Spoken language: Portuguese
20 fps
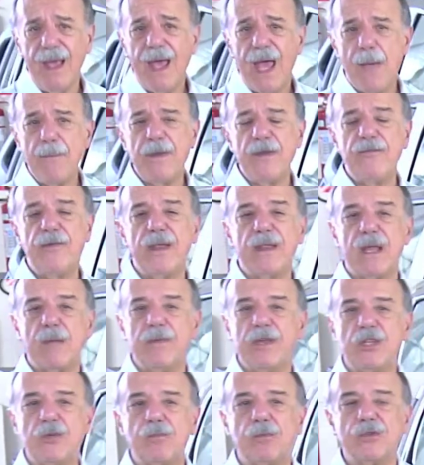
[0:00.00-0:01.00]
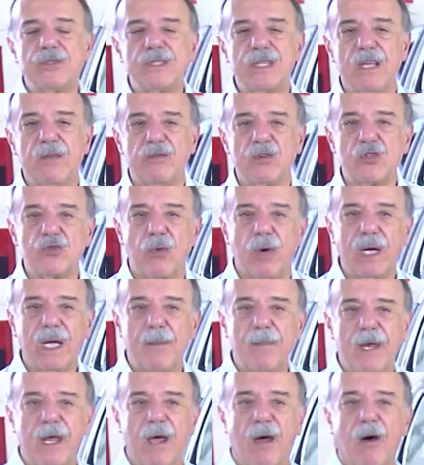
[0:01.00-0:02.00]
É perfeitamente possível, João
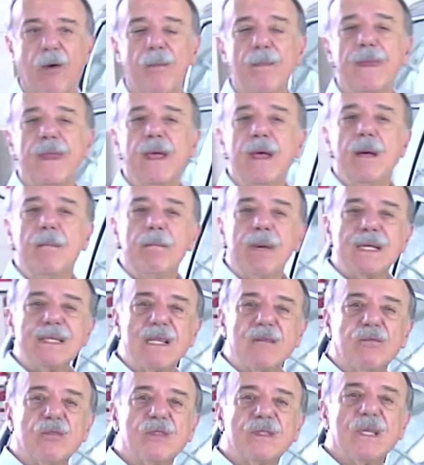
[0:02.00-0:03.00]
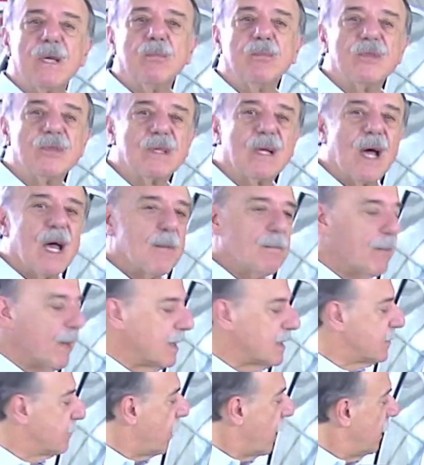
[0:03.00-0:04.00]
Gabriel. Basta você buscar
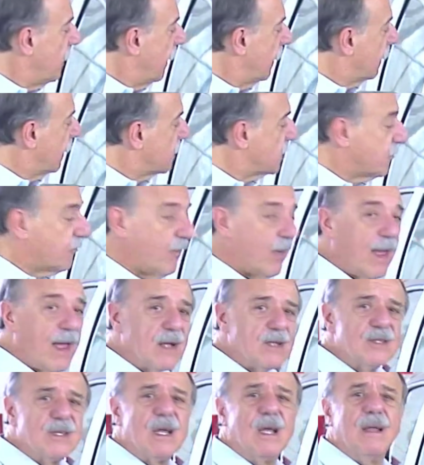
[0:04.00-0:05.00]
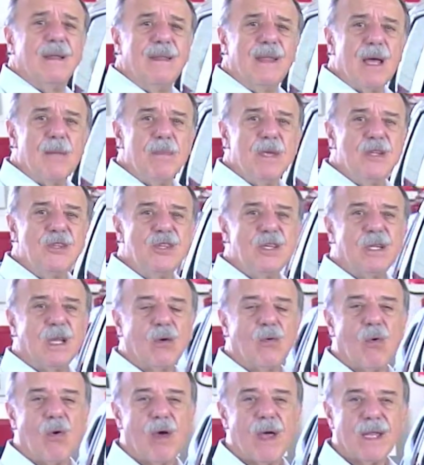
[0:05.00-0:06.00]
pelas palhetas flat na medida
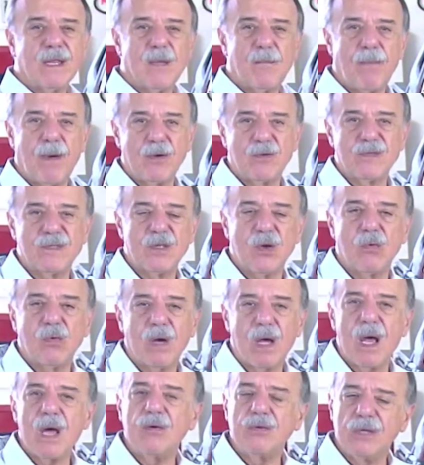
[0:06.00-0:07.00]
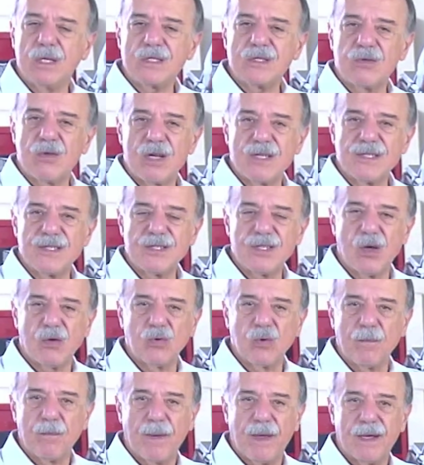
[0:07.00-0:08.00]
correta para o seu carro nas lojas de
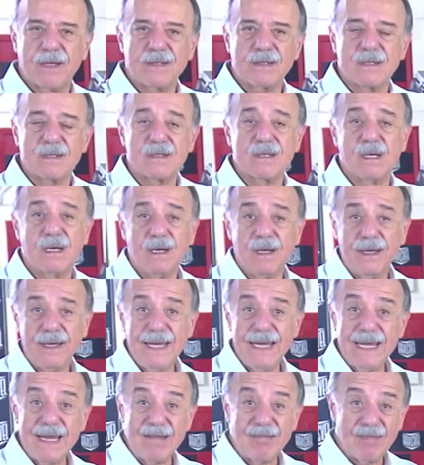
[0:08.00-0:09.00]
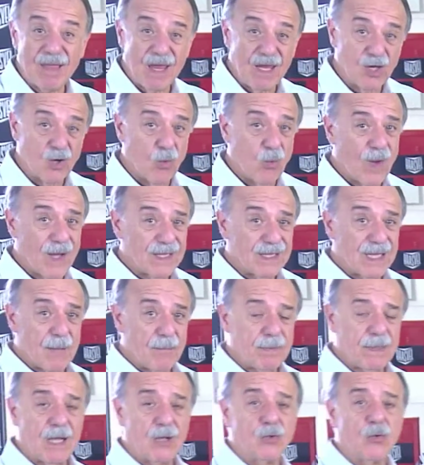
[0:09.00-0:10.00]
autopeças e que tenham o
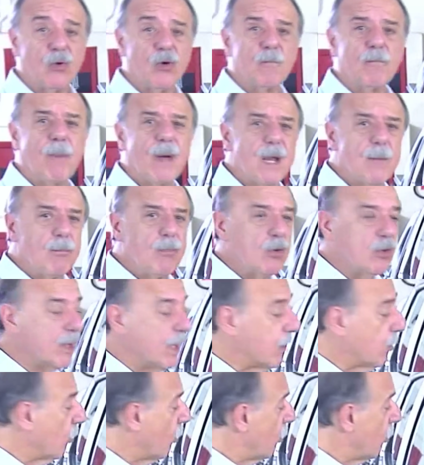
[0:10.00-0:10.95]
adaptador para poder